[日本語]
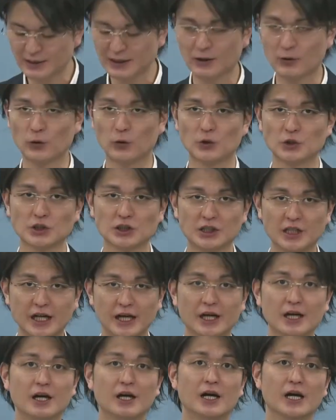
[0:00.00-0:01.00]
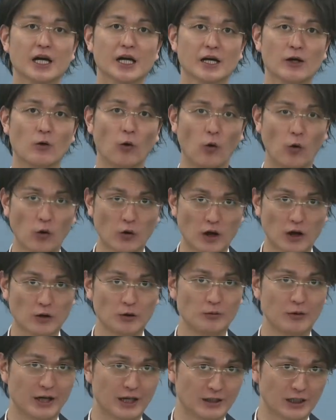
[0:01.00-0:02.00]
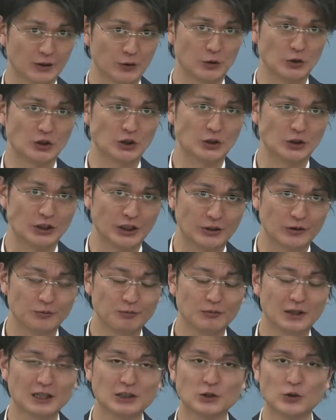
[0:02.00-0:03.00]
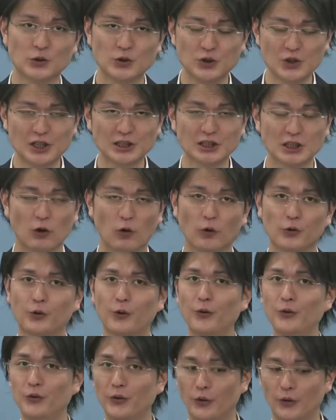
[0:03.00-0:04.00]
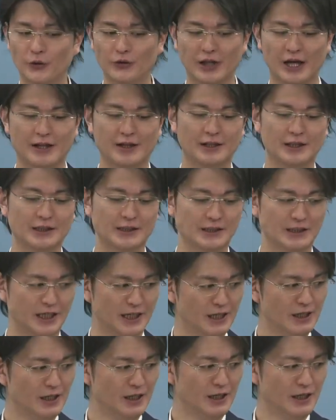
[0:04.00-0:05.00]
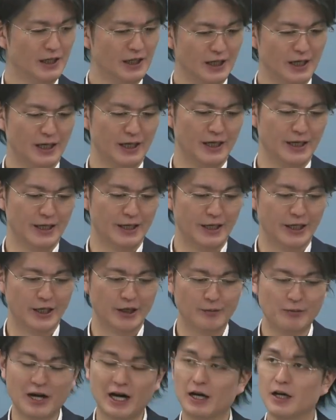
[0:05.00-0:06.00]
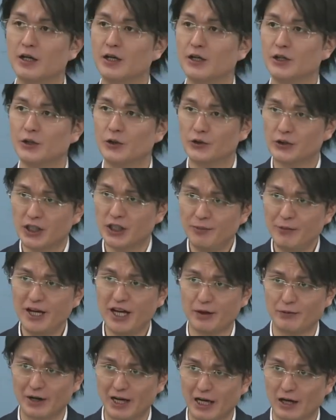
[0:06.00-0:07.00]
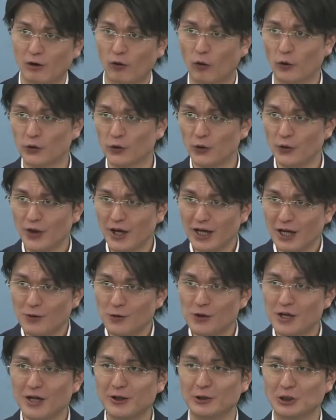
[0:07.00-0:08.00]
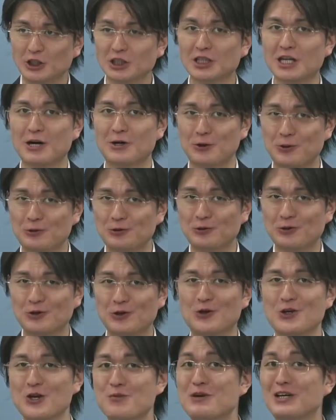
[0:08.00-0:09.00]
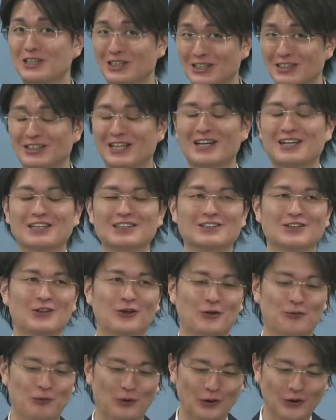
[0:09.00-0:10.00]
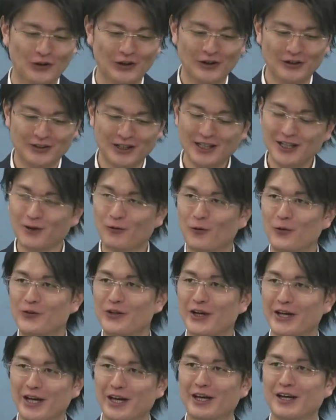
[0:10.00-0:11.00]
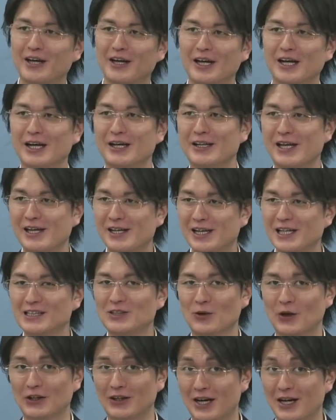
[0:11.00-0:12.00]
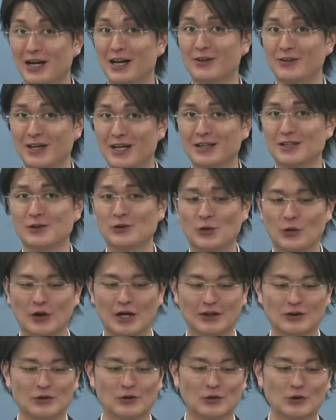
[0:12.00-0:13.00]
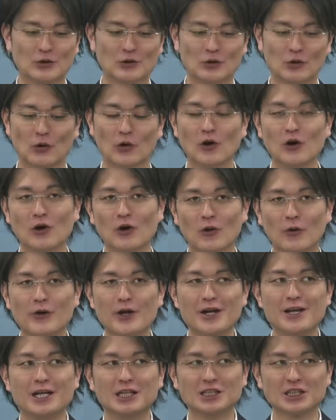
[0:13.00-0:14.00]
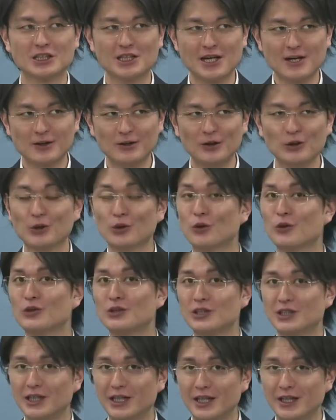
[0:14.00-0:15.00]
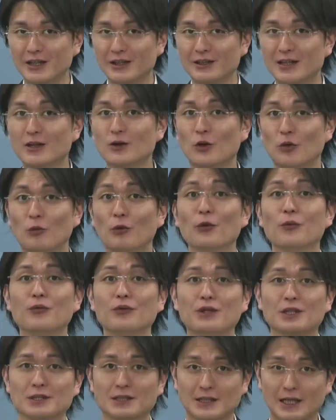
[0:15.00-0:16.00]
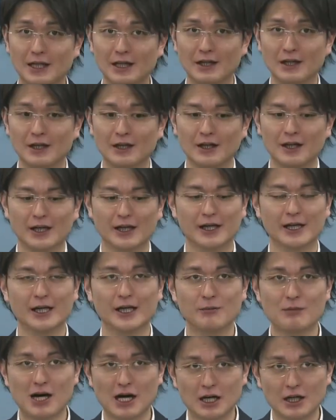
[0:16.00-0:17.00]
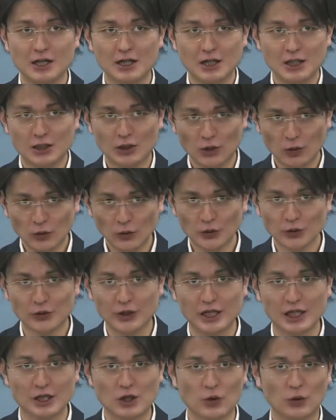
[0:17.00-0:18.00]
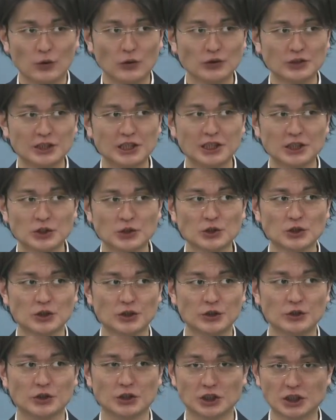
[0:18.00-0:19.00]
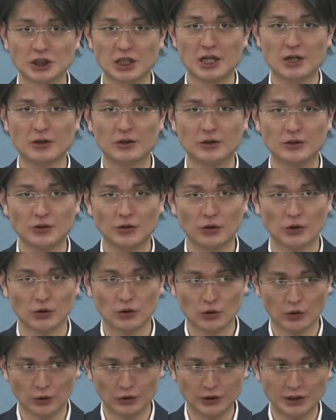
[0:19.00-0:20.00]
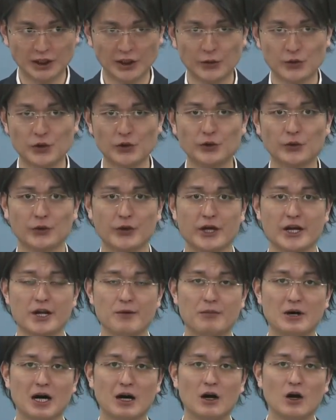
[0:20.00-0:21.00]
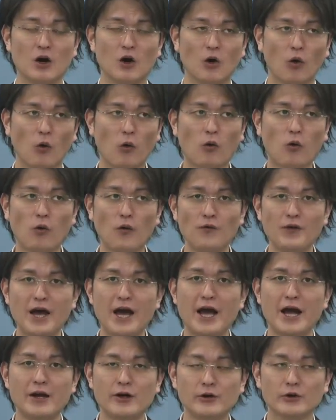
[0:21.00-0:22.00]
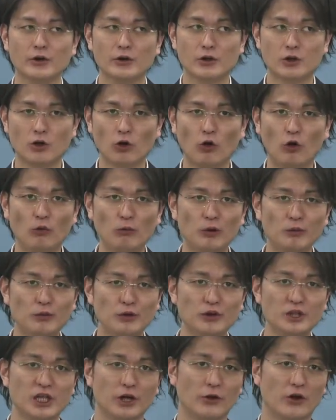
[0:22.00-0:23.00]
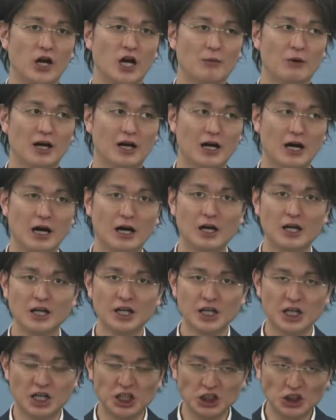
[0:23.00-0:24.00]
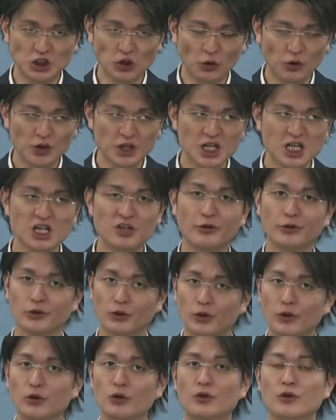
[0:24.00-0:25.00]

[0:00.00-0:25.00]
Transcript: 策をして、え合格までたどり着いてる。まあそういう人たちがほとんどなんですね。えー、まあ言ってみれば大人が受ける資格っていうイメージなんですけども、なんでこんだけ、え年齢層が高くなっているのかっていうと、これはね、資格の特性だと思うんですね。えー、まあ一言で行政書士という資格の特性を言うのであれば、行える業務分野の幅が非常に広いと